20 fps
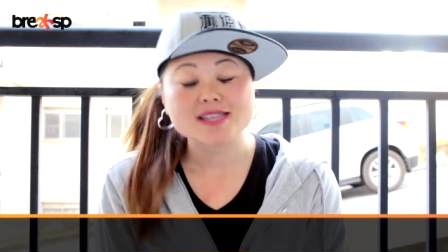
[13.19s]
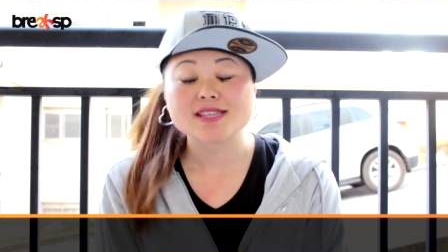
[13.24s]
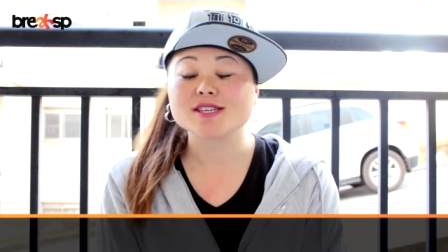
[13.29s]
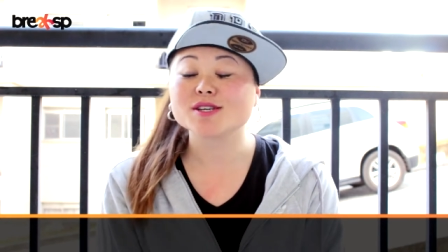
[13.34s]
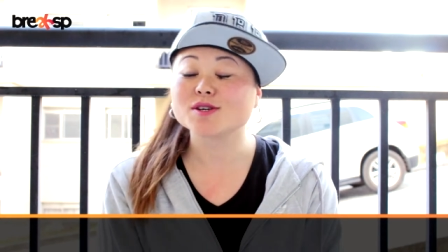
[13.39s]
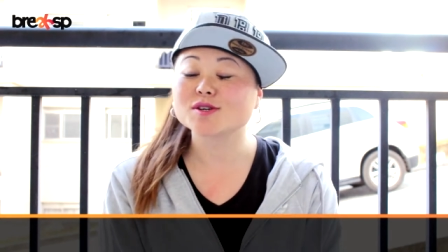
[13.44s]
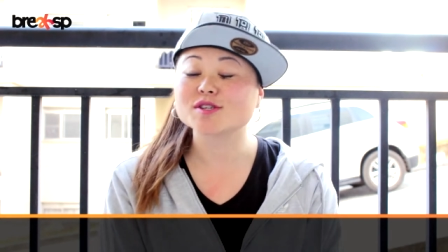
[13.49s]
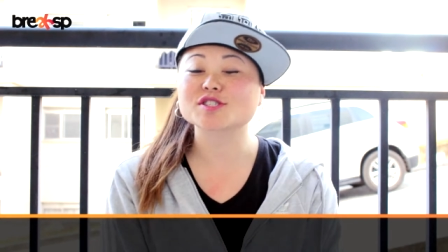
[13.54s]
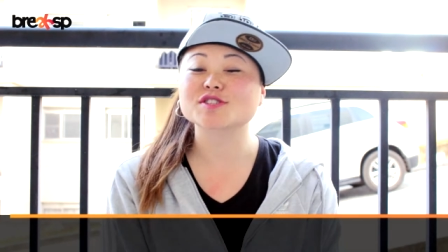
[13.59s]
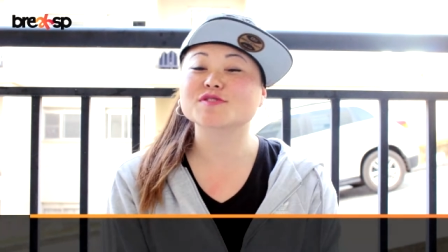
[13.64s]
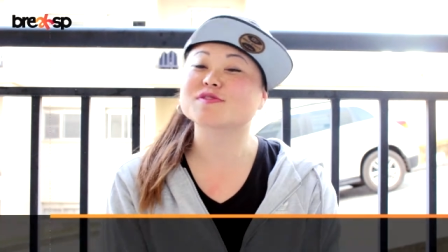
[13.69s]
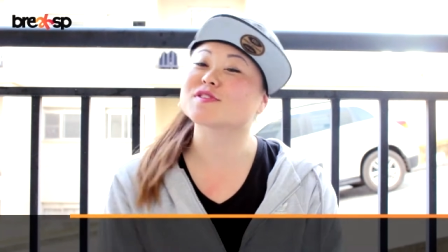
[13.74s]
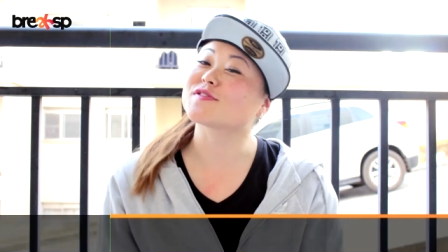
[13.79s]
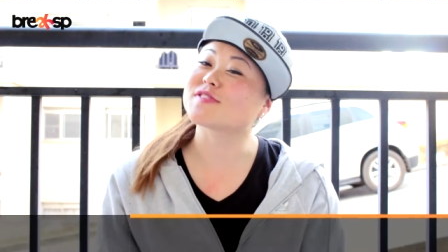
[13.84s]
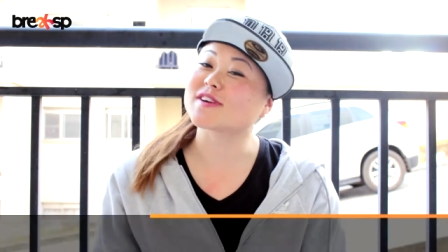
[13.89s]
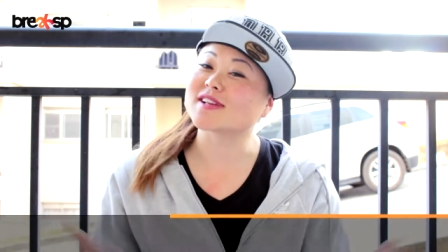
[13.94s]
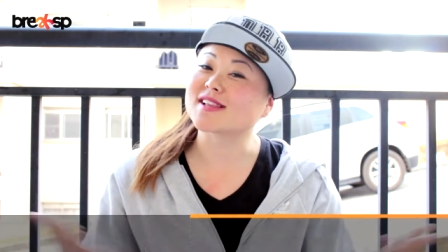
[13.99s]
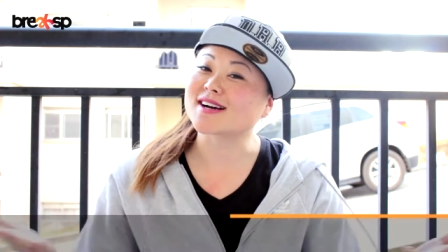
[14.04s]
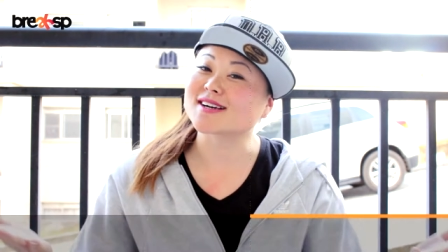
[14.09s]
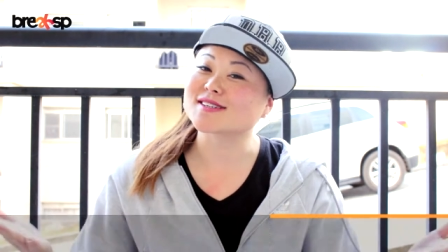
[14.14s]
E hoje vou
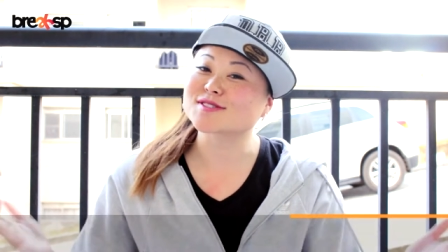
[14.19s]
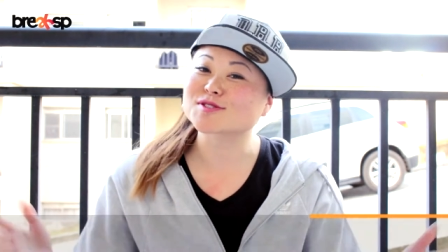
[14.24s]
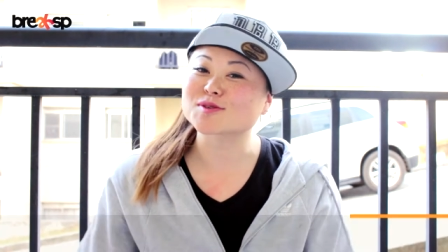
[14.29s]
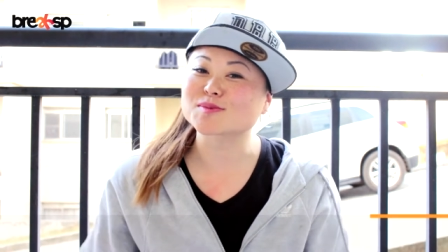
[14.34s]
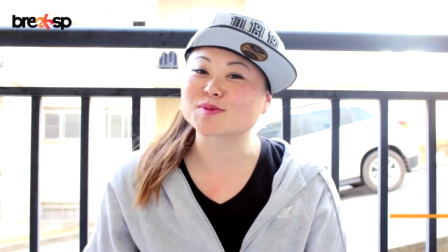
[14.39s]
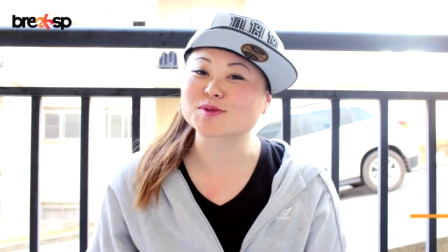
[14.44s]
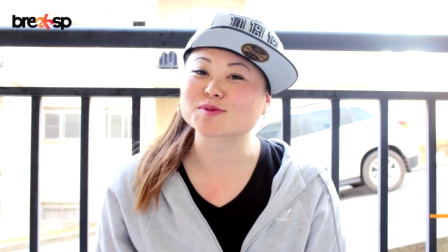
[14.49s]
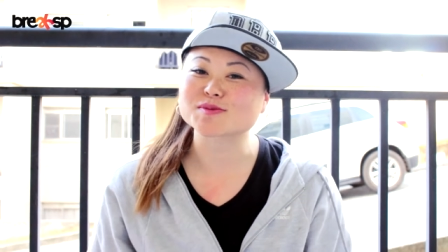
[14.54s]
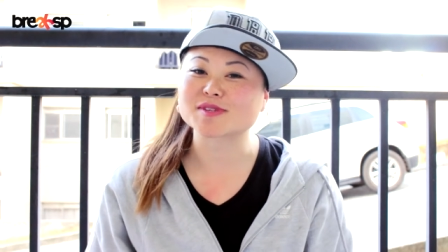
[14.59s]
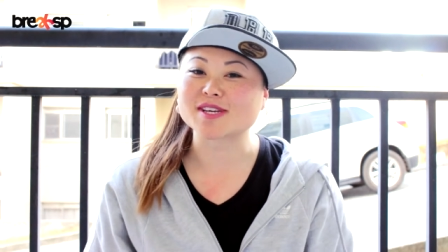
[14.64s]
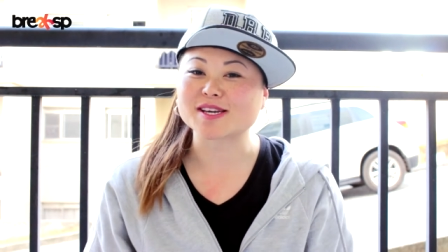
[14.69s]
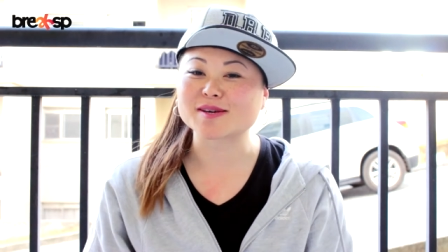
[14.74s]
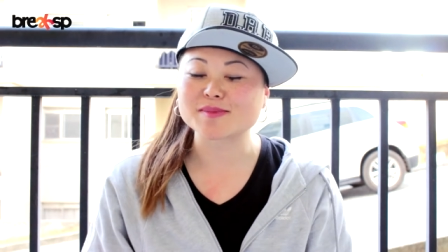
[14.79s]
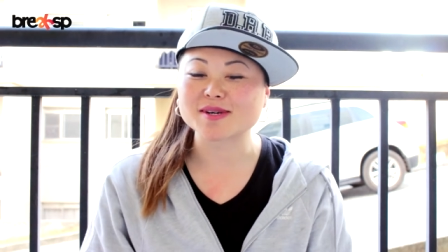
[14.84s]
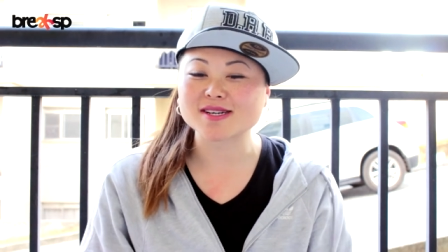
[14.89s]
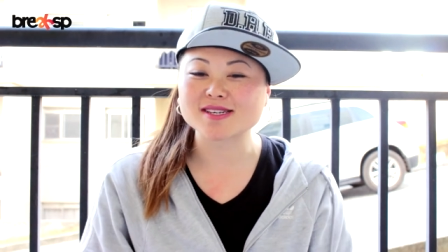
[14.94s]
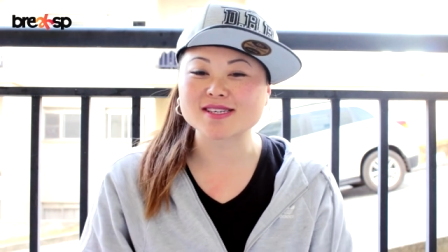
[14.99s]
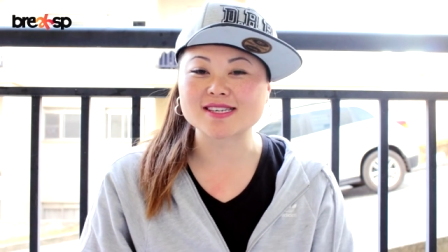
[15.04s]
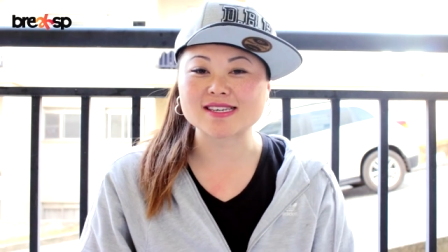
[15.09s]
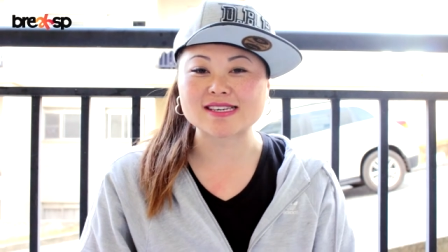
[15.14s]
falar sobre um
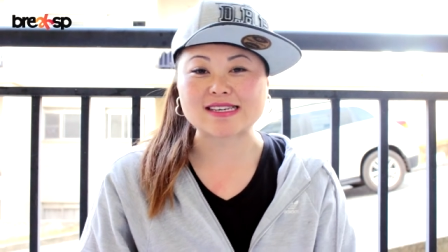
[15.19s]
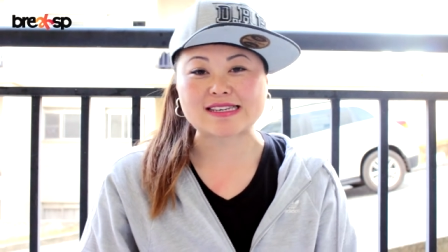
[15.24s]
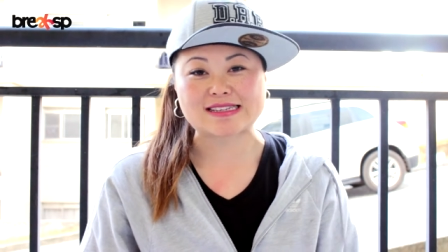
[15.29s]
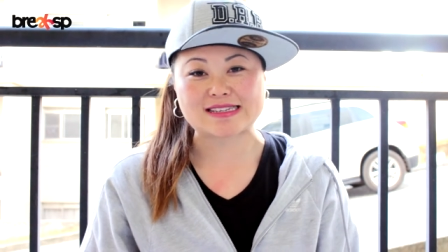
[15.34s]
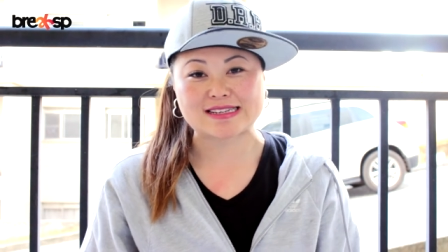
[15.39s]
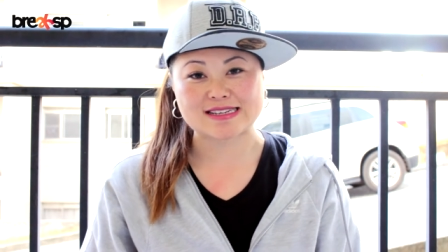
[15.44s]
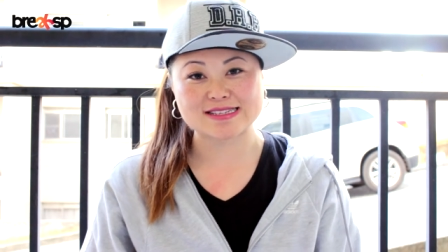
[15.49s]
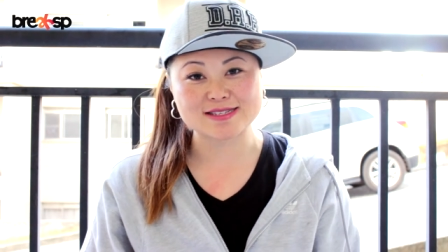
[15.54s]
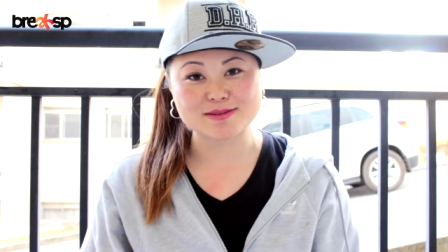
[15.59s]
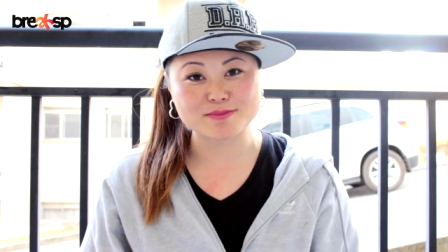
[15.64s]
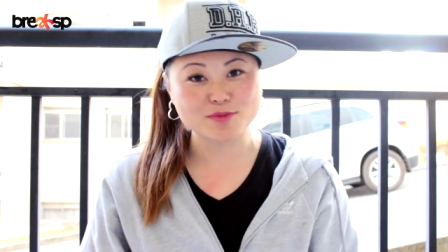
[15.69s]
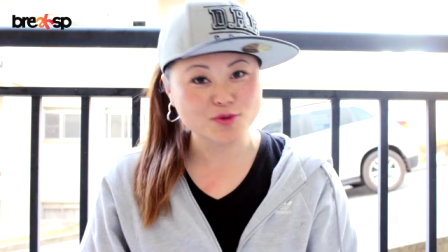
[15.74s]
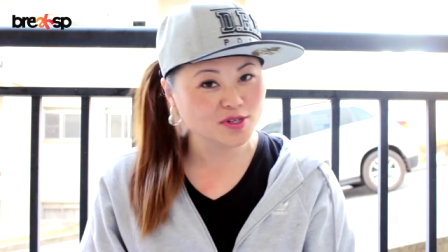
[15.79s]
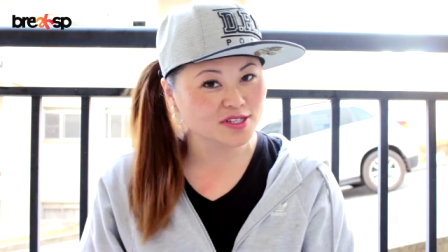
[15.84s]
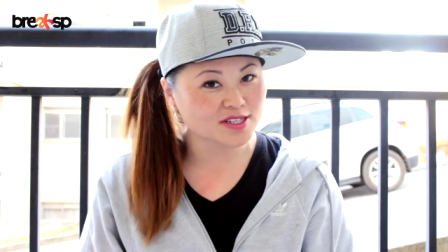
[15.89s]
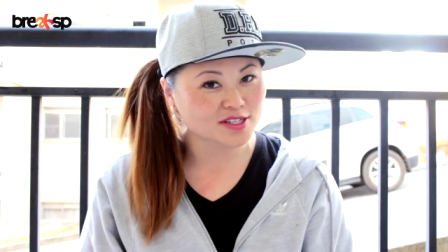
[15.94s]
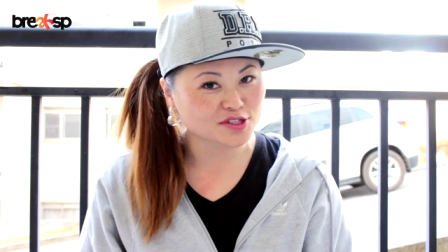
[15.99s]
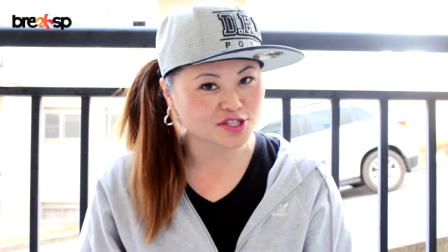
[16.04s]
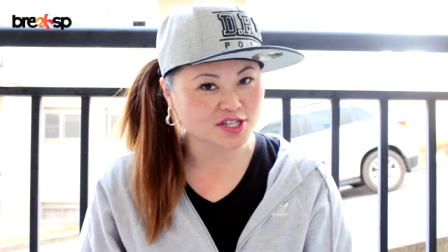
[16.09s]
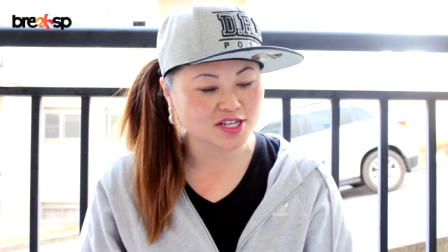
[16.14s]
tema que interessa
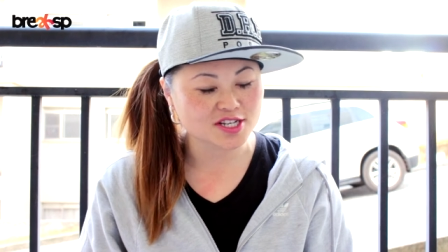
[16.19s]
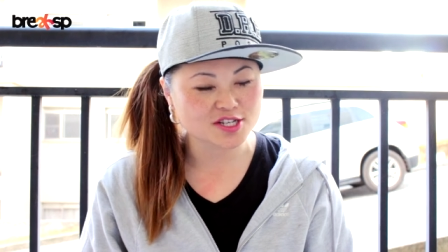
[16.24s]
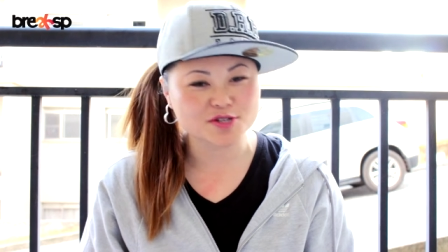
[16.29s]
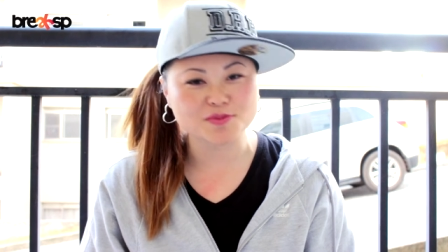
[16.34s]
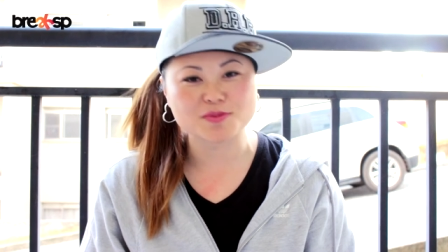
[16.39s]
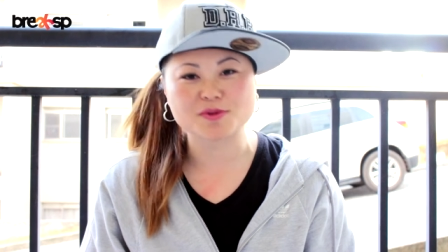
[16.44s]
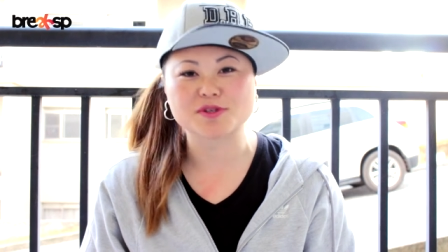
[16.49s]
muita gente,